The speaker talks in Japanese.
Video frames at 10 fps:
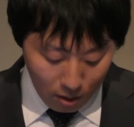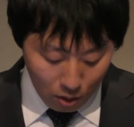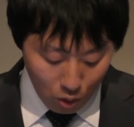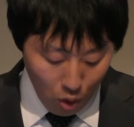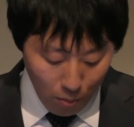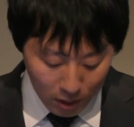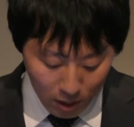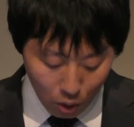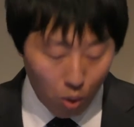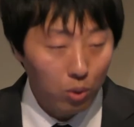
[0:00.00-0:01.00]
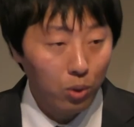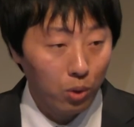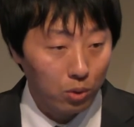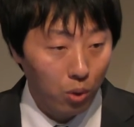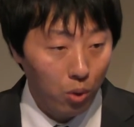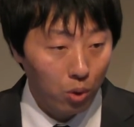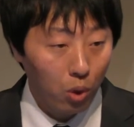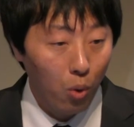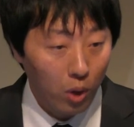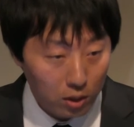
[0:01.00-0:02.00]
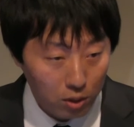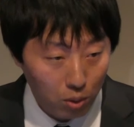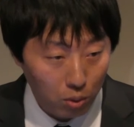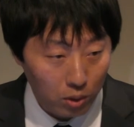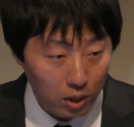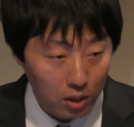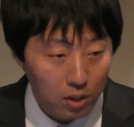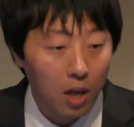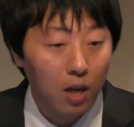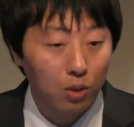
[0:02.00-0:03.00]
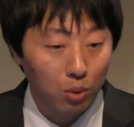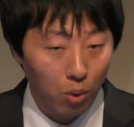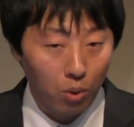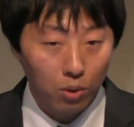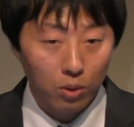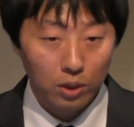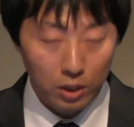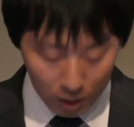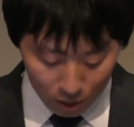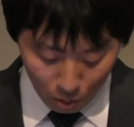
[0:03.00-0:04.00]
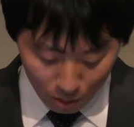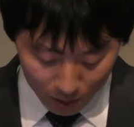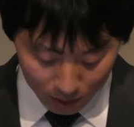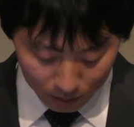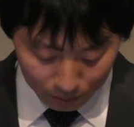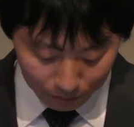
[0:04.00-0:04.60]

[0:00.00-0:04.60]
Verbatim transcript: グローバルな競争力を強化することにつながると信じております